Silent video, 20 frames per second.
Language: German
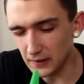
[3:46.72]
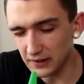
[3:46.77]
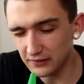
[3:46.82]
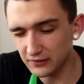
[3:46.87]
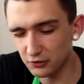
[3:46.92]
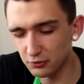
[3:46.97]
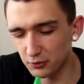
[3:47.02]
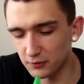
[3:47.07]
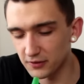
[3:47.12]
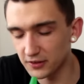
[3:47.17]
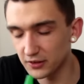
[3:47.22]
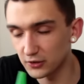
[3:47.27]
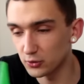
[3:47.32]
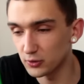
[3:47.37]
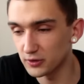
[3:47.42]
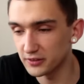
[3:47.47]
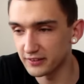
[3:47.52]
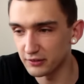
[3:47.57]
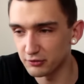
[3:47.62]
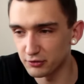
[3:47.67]
Das wollen wir
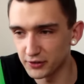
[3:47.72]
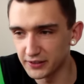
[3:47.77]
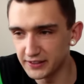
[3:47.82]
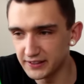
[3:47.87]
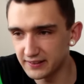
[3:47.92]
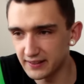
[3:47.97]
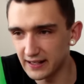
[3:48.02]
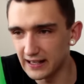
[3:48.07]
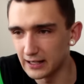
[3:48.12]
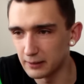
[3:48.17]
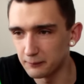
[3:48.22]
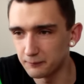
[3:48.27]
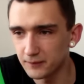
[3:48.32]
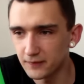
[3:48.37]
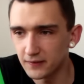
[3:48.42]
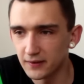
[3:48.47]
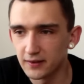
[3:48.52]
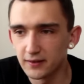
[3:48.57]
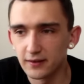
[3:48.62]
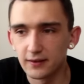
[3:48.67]
natürlich davon nicht haben.
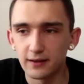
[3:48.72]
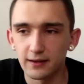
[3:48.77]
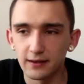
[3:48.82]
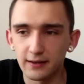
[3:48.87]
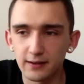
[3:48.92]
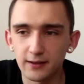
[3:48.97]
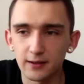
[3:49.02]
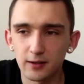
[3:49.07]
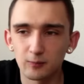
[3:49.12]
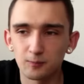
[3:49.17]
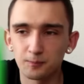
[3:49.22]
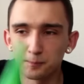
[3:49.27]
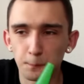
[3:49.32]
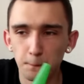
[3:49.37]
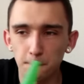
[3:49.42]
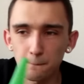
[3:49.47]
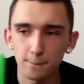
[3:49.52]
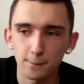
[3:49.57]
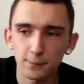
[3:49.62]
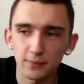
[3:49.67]

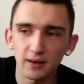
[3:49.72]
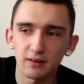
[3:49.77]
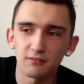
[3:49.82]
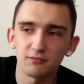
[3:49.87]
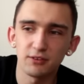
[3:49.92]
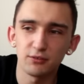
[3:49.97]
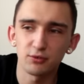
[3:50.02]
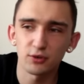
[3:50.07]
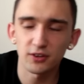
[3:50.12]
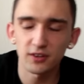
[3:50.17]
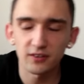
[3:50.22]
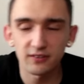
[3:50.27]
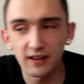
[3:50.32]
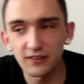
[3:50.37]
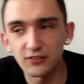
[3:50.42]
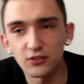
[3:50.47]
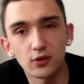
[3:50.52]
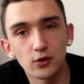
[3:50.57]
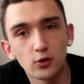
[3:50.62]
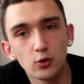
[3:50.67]
Ähm, wie wird das
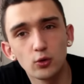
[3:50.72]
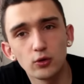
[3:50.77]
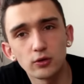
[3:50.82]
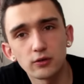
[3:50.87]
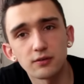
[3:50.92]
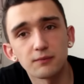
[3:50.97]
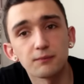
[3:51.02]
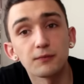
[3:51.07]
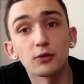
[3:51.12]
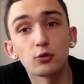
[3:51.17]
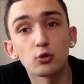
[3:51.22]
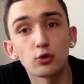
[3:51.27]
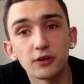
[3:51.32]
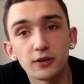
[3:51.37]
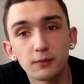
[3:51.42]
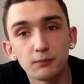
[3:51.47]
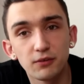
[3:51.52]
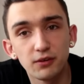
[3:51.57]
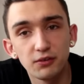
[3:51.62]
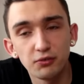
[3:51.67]
Ganze gekühlt? Natürlich
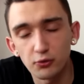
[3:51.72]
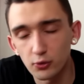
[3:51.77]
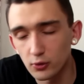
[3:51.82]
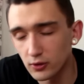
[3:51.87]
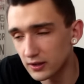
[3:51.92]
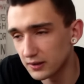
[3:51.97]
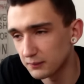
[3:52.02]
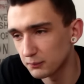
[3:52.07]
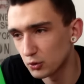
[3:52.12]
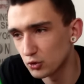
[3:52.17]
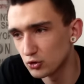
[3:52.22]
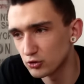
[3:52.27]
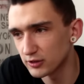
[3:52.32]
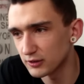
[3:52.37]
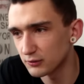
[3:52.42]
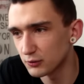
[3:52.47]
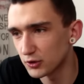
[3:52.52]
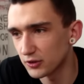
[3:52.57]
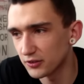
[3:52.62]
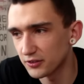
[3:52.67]
im Tiefkühler. Im
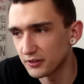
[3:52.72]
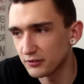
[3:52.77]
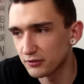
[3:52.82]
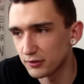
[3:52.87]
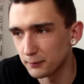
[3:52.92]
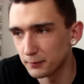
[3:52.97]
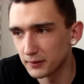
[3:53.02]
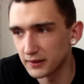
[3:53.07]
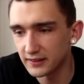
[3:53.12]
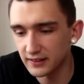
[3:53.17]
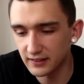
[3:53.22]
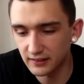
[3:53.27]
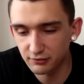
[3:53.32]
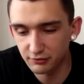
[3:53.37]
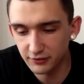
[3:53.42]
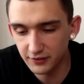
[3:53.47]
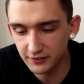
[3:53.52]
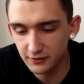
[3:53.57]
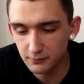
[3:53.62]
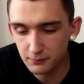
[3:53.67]
Kühlschrank wird das nicht viel bringen, da
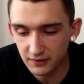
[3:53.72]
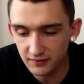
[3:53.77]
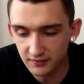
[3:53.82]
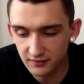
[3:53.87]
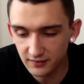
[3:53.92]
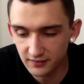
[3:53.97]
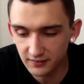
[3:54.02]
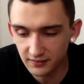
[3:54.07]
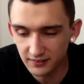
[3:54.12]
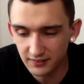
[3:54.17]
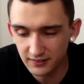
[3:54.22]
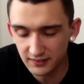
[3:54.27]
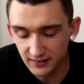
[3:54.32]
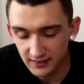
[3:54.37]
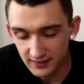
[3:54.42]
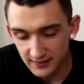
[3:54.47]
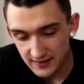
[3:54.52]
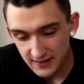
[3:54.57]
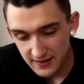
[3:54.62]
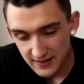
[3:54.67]
gefriert die Masse da drin nicht.
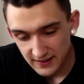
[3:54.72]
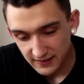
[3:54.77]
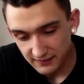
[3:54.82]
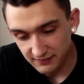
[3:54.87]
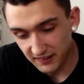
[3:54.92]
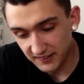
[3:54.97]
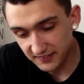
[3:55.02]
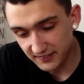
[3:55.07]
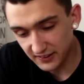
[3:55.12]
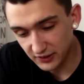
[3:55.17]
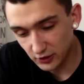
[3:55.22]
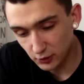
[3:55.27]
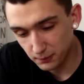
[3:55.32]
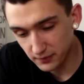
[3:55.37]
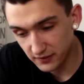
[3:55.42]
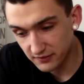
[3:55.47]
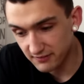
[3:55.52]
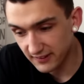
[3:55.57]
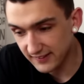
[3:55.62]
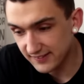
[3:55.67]
Ich weiß gar nicht, ob
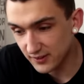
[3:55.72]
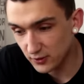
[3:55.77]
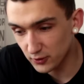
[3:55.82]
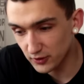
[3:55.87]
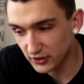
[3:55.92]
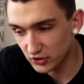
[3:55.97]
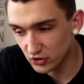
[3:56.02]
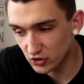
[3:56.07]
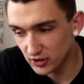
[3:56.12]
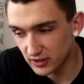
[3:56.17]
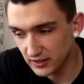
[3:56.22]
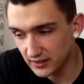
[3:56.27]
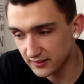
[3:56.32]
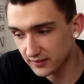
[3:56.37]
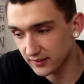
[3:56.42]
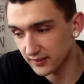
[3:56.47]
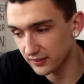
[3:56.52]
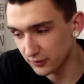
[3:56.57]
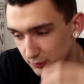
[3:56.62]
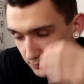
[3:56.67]
hier ein Wasser oder ein Gelee
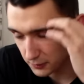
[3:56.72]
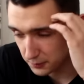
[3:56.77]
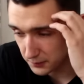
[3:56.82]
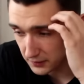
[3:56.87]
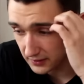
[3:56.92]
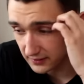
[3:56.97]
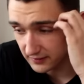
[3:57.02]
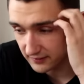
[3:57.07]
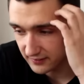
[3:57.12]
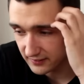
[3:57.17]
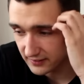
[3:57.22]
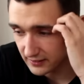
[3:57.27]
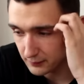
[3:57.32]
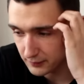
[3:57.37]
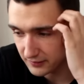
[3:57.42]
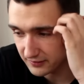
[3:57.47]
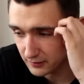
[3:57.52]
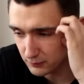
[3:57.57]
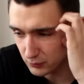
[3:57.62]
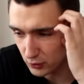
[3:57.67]
drin ist, bin ich mir gar nicht sicher. Aber
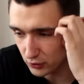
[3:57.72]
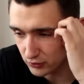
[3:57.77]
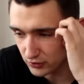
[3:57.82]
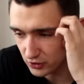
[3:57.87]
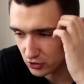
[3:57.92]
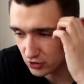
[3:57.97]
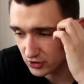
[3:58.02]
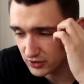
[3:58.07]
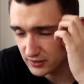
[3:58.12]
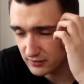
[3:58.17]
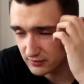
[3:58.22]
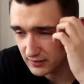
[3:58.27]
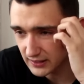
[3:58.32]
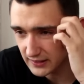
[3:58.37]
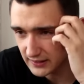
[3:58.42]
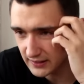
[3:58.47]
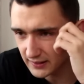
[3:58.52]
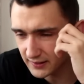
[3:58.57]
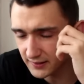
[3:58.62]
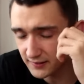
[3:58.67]
es gibt auch verschiedene
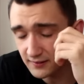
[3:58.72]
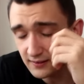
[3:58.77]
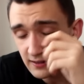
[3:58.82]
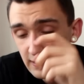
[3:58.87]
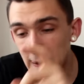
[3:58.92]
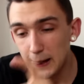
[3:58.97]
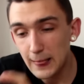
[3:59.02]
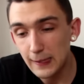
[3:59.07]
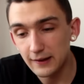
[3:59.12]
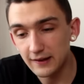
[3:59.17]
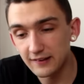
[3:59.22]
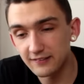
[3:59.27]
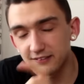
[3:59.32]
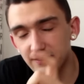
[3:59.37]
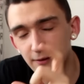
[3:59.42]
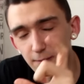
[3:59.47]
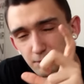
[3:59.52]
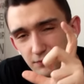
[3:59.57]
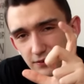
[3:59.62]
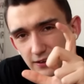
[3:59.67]
Varianten. Es
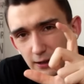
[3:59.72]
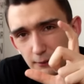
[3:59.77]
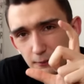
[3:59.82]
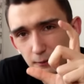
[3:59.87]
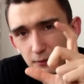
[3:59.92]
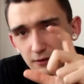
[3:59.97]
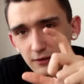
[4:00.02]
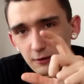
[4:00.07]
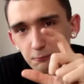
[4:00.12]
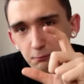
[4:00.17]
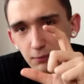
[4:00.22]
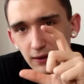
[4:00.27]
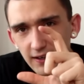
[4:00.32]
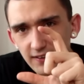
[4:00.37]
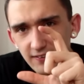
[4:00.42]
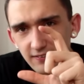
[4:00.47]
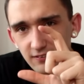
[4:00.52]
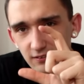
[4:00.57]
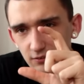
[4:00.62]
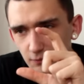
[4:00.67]
gibt die einmal mit den
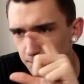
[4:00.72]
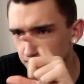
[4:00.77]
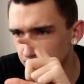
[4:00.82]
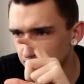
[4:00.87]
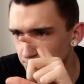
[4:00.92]
Pads.